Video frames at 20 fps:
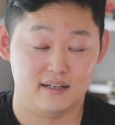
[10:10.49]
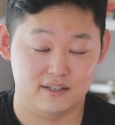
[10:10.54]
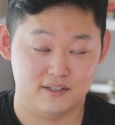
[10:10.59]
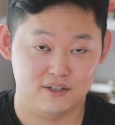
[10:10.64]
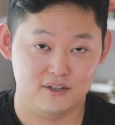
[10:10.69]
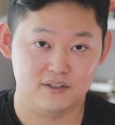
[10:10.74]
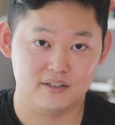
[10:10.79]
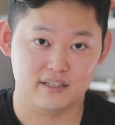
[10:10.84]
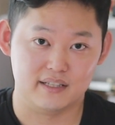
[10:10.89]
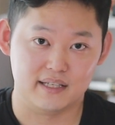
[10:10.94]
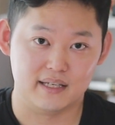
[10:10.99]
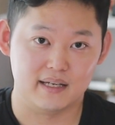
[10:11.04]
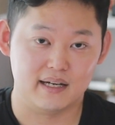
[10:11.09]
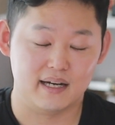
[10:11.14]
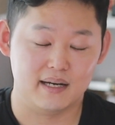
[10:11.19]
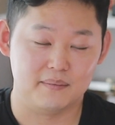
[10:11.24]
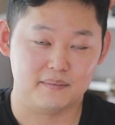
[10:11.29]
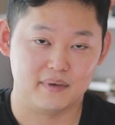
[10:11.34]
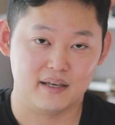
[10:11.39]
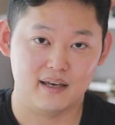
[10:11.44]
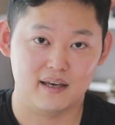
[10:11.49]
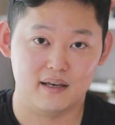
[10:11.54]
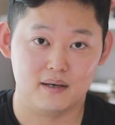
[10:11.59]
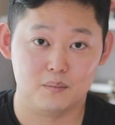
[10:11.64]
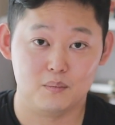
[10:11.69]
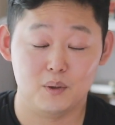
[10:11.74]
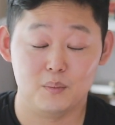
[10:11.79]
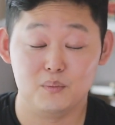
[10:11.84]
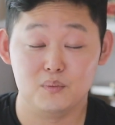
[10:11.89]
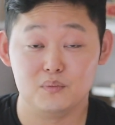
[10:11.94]
그런 느낌과
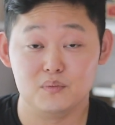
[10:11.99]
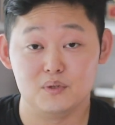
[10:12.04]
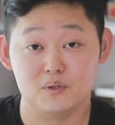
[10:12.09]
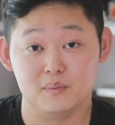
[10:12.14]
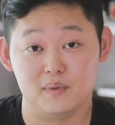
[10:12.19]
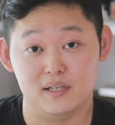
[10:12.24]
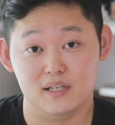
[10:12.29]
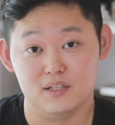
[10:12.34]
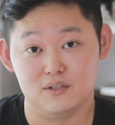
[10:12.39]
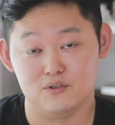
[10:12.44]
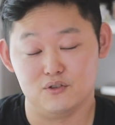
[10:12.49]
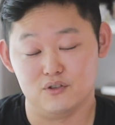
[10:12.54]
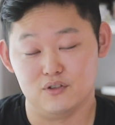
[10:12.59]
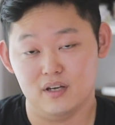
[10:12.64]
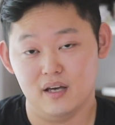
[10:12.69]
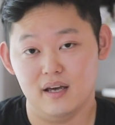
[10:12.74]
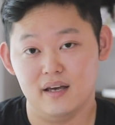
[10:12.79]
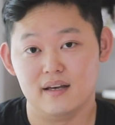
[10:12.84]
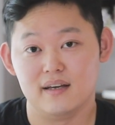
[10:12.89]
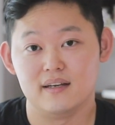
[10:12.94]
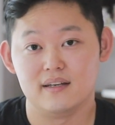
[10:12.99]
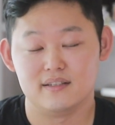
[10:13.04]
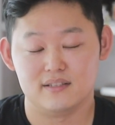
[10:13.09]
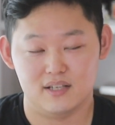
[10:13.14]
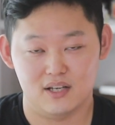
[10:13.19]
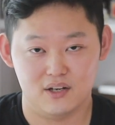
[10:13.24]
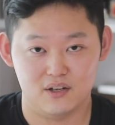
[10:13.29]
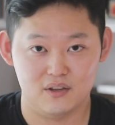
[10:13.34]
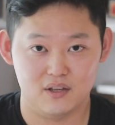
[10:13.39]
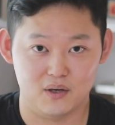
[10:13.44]
함께 펌핑도 말리 특유의
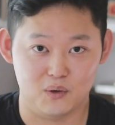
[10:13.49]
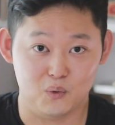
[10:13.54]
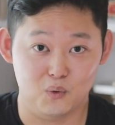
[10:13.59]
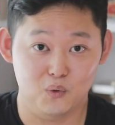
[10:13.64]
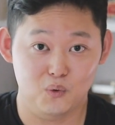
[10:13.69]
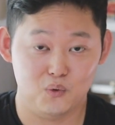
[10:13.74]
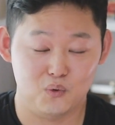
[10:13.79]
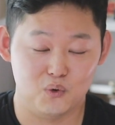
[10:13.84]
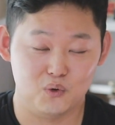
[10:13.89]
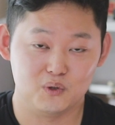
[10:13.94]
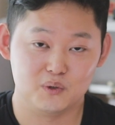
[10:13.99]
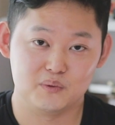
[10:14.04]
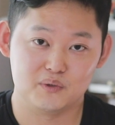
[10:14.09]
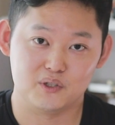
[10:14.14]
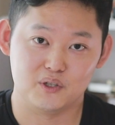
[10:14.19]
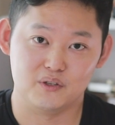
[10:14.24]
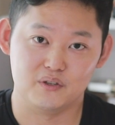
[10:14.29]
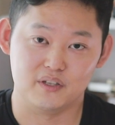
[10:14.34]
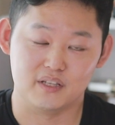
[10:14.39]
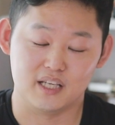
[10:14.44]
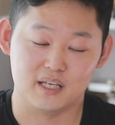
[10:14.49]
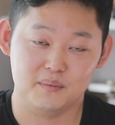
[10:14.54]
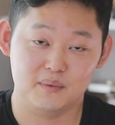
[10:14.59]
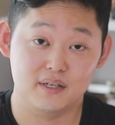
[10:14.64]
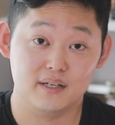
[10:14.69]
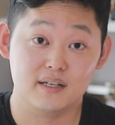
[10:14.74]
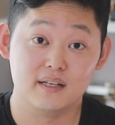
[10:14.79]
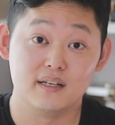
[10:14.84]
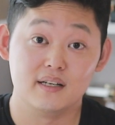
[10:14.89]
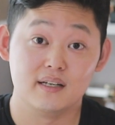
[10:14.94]
세련되고 고급스러운
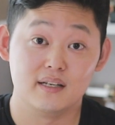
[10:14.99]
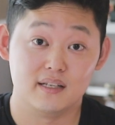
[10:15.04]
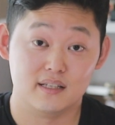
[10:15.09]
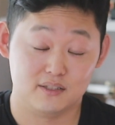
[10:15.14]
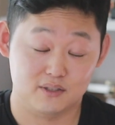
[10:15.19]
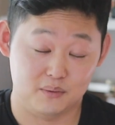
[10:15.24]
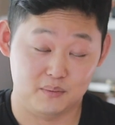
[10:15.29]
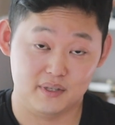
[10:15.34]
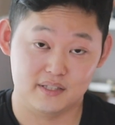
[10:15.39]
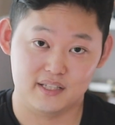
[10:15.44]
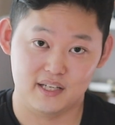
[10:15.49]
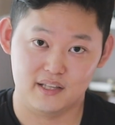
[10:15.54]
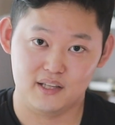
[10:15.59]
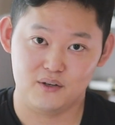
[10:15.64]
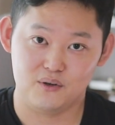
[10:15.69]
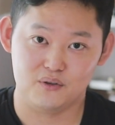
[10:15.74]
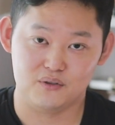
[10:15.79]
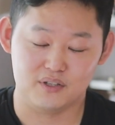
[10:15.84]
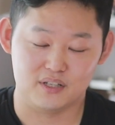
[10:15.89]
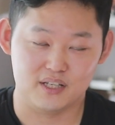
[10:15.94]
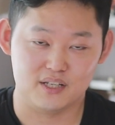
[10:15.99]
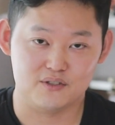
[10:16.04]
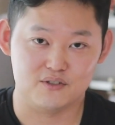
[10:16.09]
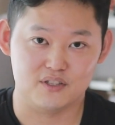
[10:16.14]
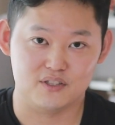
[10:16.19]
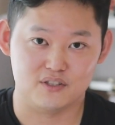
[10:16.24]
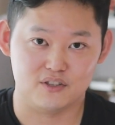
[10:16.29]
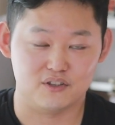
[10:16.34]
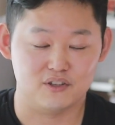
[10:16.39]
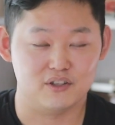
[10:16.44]
느낌을 정말 제대로 느낄
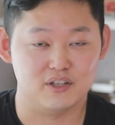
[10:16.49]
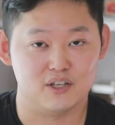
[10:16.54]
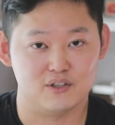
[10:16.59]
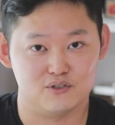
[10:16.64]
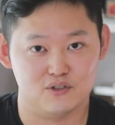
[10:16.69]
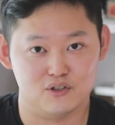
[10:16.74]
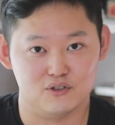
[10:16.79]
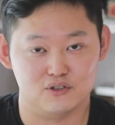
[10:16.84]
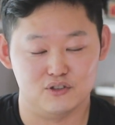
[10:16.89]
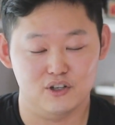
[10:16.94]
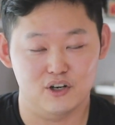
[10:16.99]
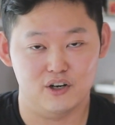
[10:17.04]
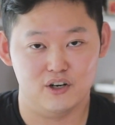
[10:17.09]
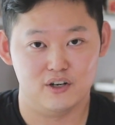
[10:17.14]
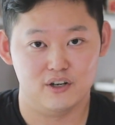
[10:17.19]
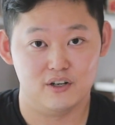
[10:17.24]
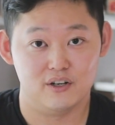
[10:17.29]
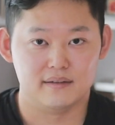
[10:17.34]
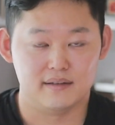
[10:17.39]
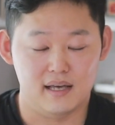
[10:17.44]
수 있었던 향수였고요.